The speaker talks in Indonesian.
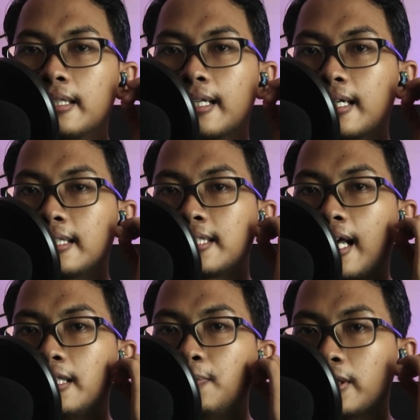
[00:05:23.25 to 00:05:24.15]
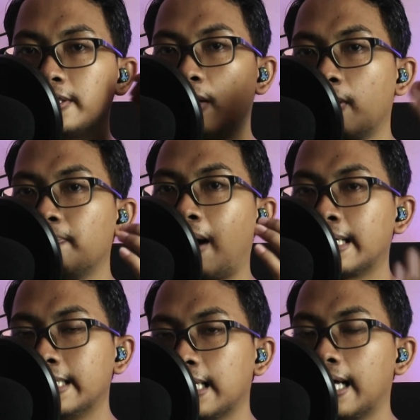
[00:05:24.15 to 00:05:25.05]
Tekan sekali buat jawab
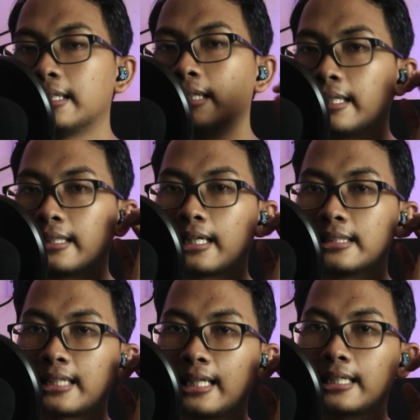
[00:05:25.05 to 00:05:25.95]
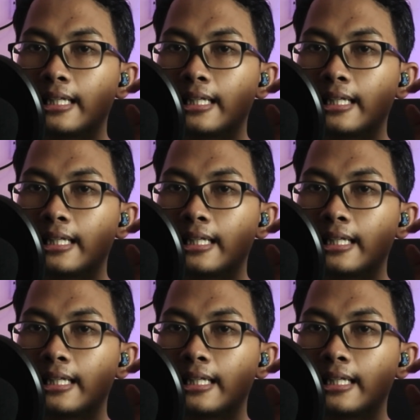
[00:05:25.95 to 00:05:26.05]
panggilan dan tekan sekali